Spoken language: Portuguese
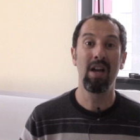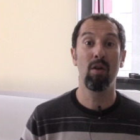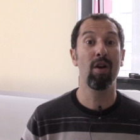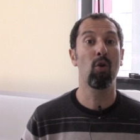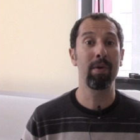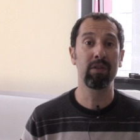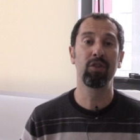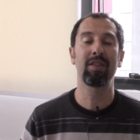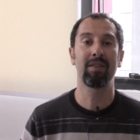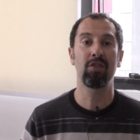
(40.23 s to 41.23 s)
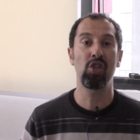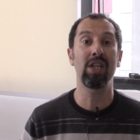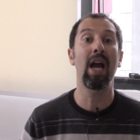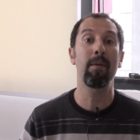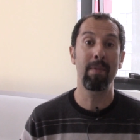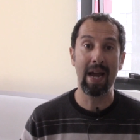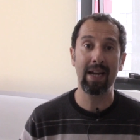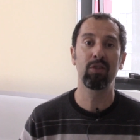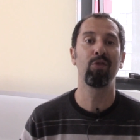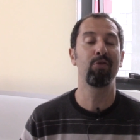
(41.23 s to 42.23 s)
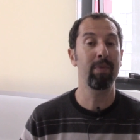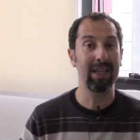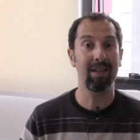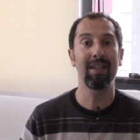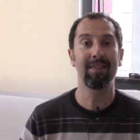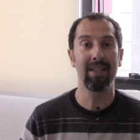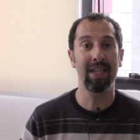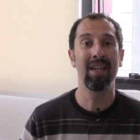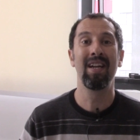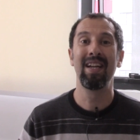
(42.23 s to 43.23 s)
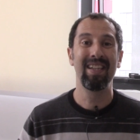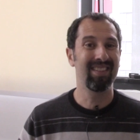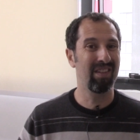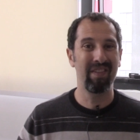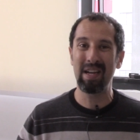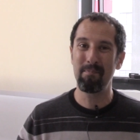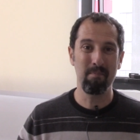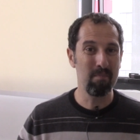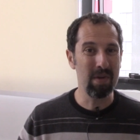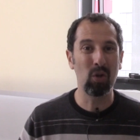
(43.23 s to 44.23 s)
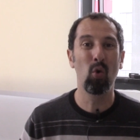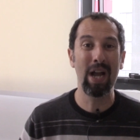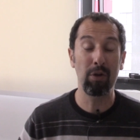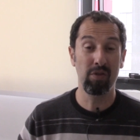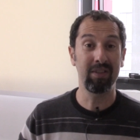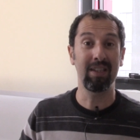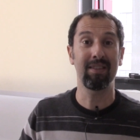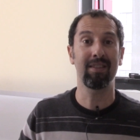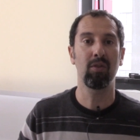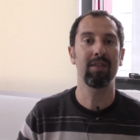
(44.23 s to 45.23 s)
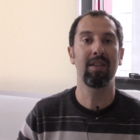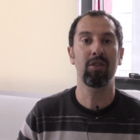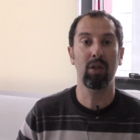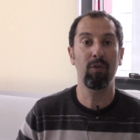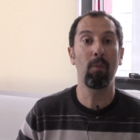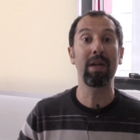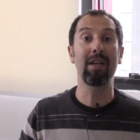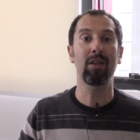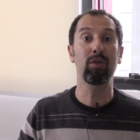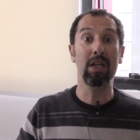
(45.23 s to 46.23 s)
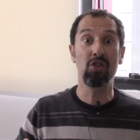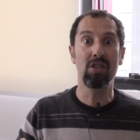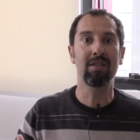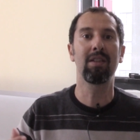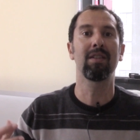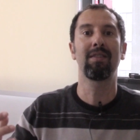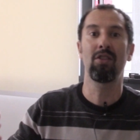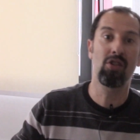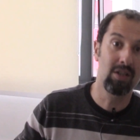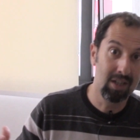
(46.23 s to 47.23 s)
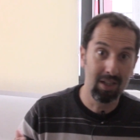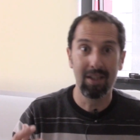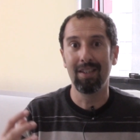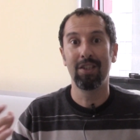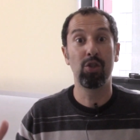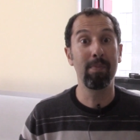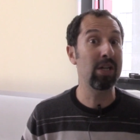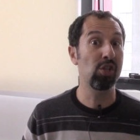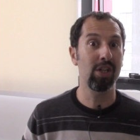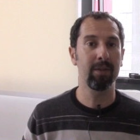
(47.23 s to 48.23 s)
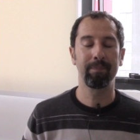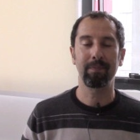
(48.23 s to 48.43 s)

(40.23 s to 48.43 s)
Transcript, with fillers: Eu recomendo você assistir em IMAX, o filme é 3D, você vai mergulhar. Eu tive sensação às vezes que eu estava num brinquedo da Disney, assim, de, de mexer.